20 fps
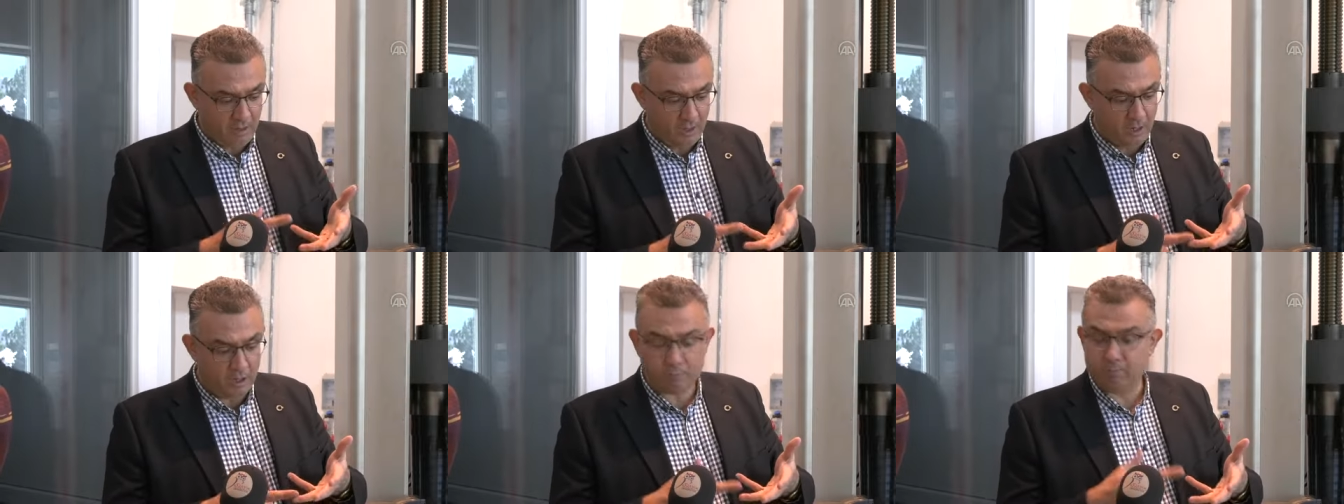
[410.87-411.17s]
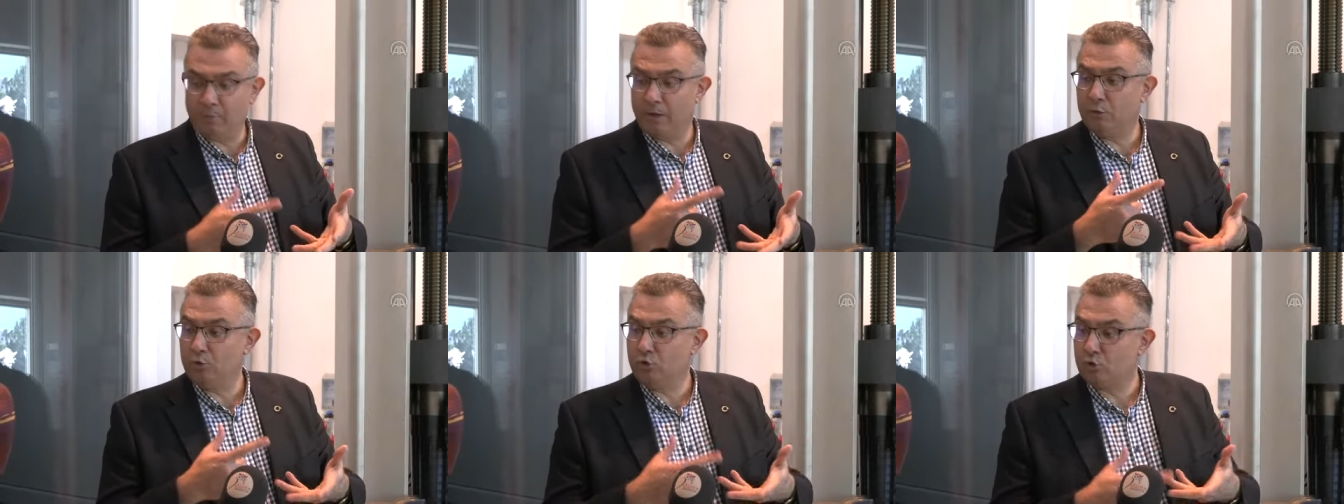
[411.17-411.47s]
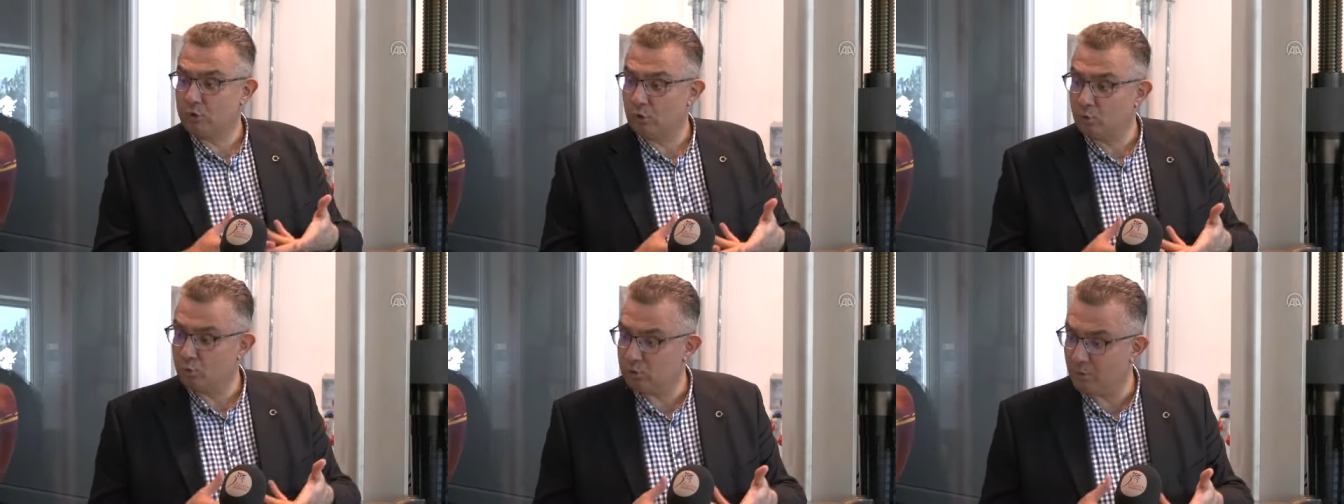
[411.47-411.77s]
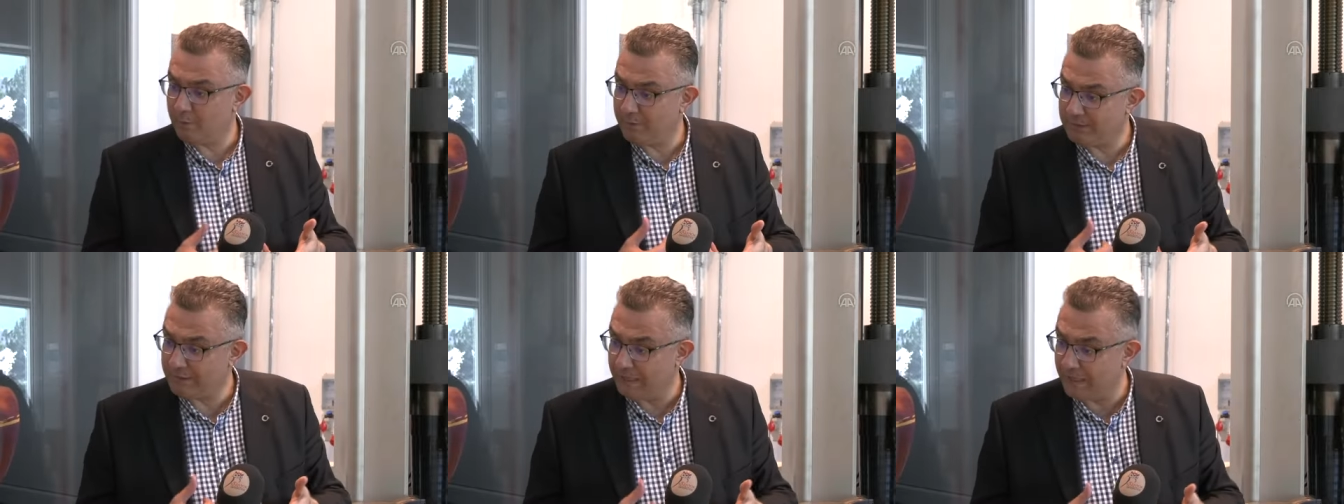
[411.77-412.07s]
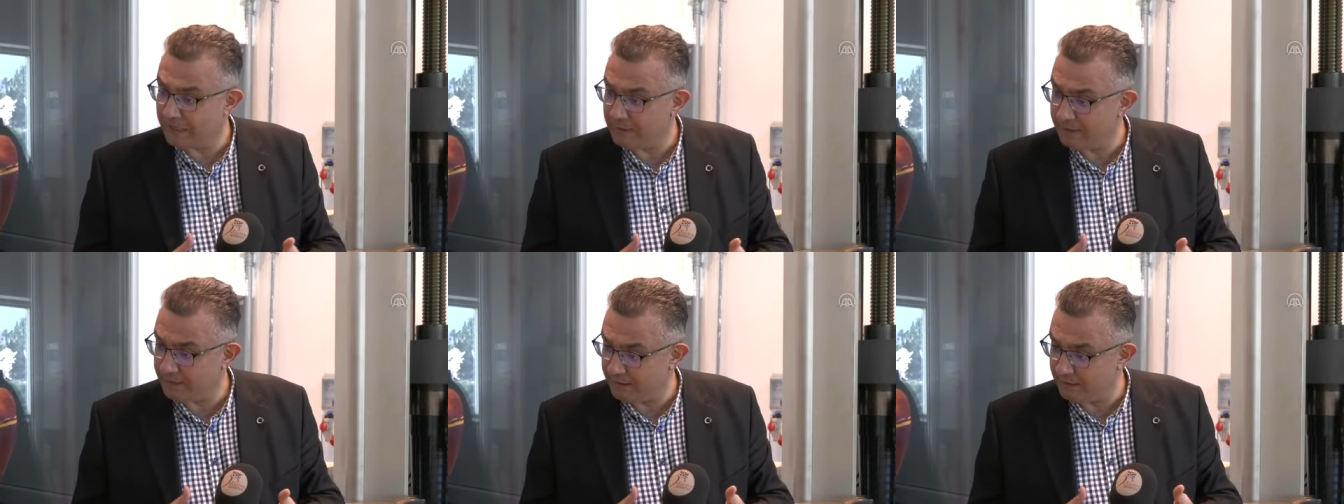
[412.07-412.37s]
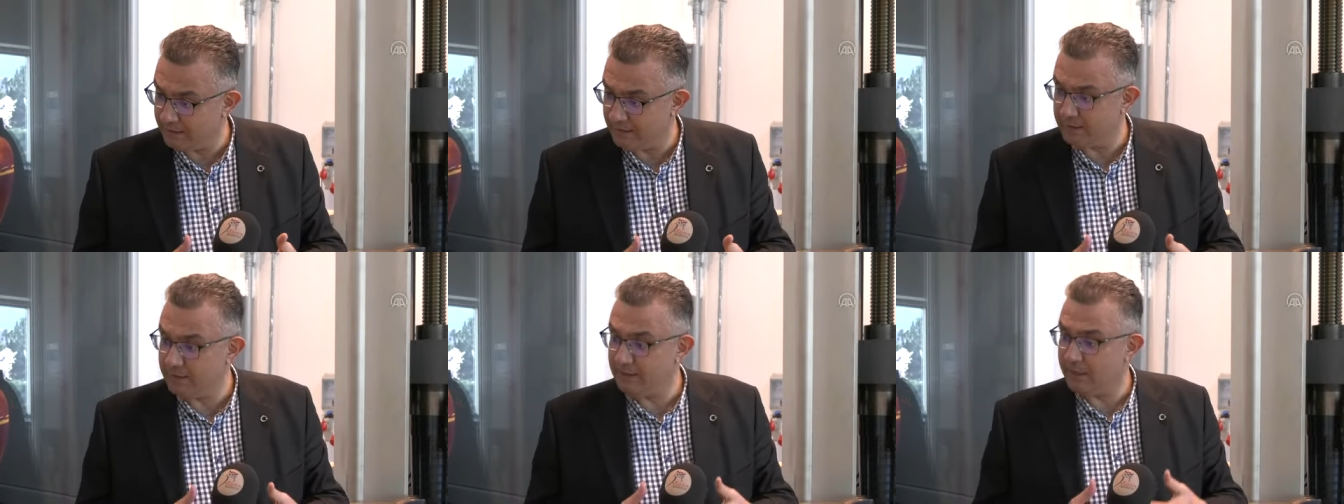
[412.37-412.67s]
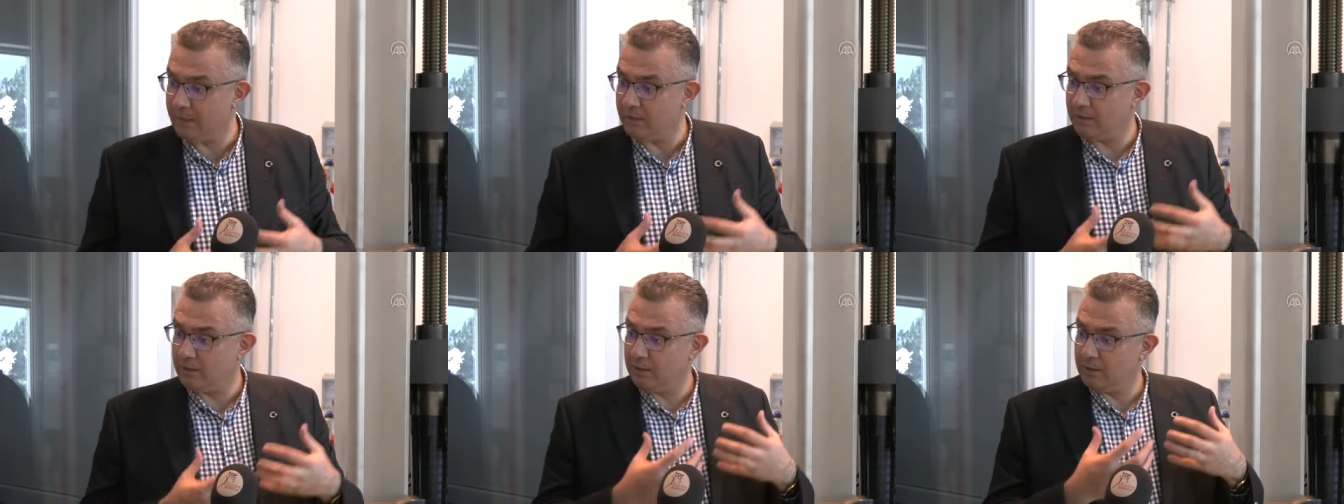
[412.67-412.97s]
akma, yüzde uzama değerlerini
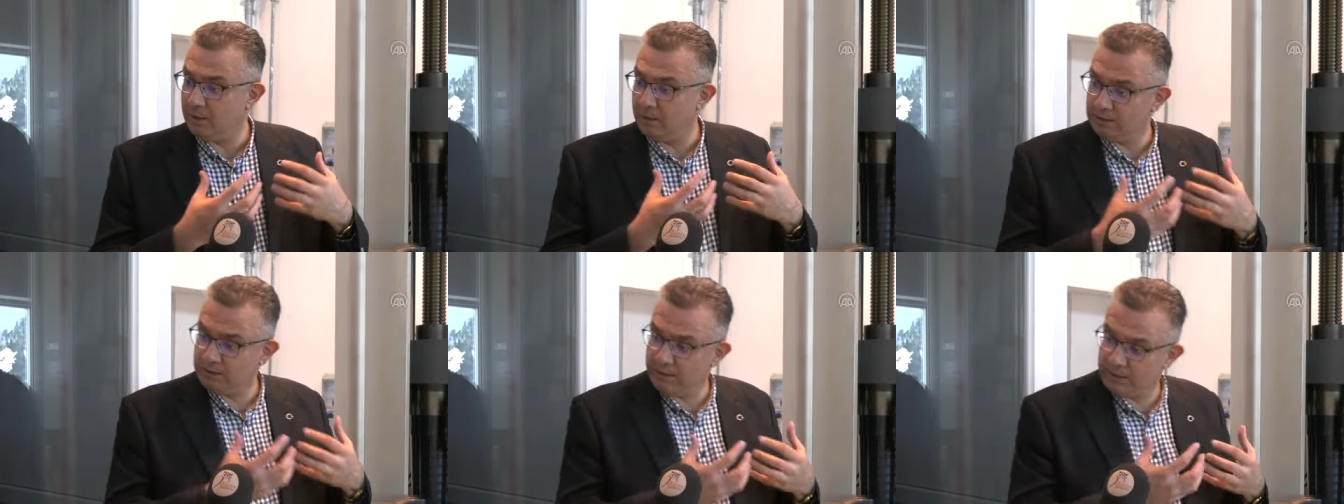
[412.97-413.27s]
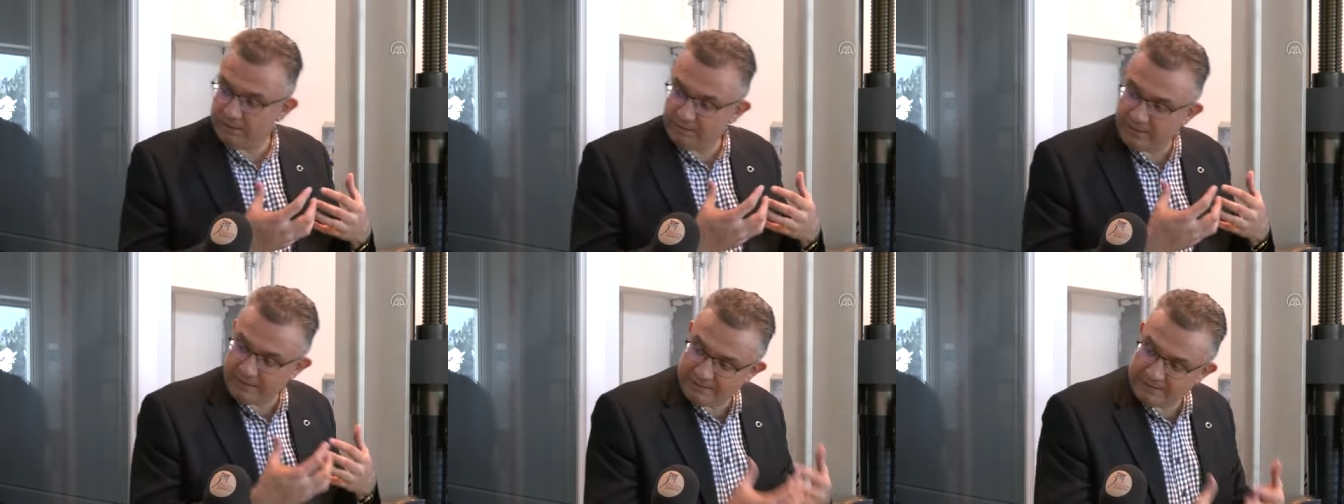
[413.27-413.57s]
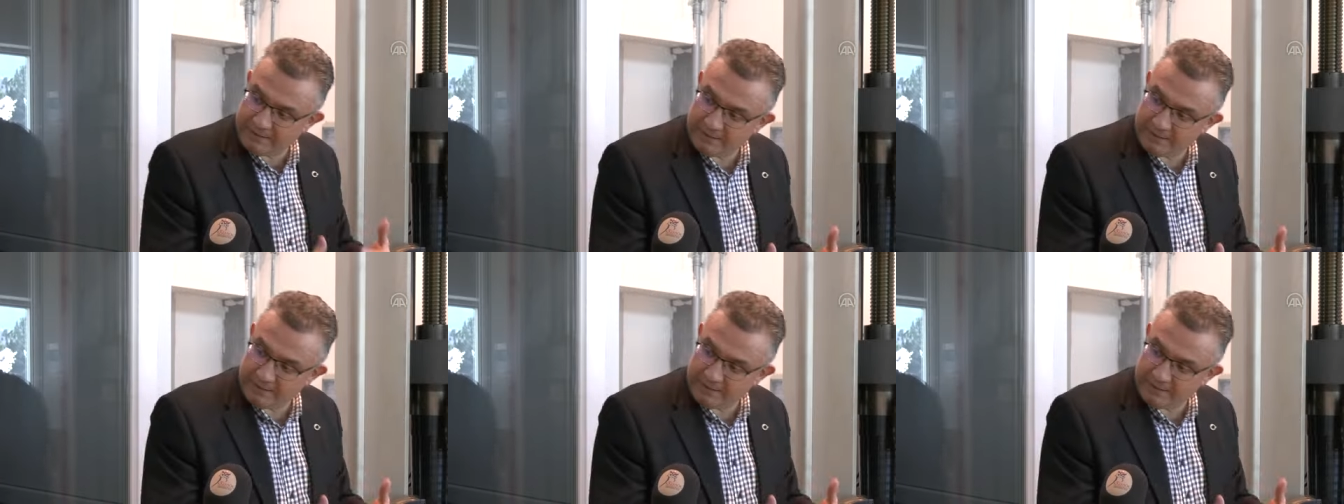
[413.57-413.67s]
yine e, de, test